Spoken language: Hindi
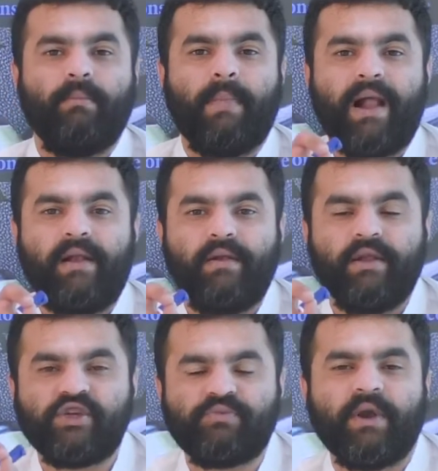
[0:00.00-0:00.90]
माल
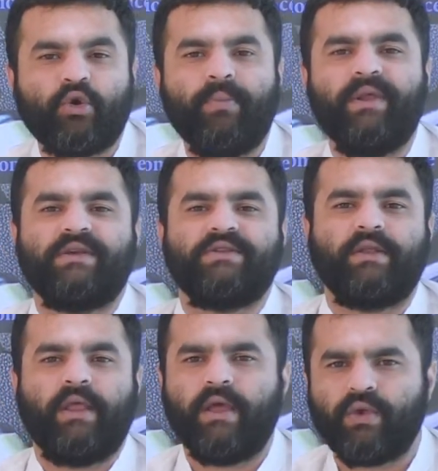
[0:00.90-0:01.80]
नरिशमेंट को भी रख
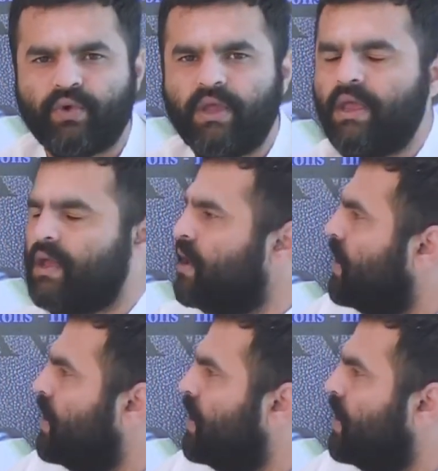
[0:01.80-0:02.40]
सकते हैं क्योंकि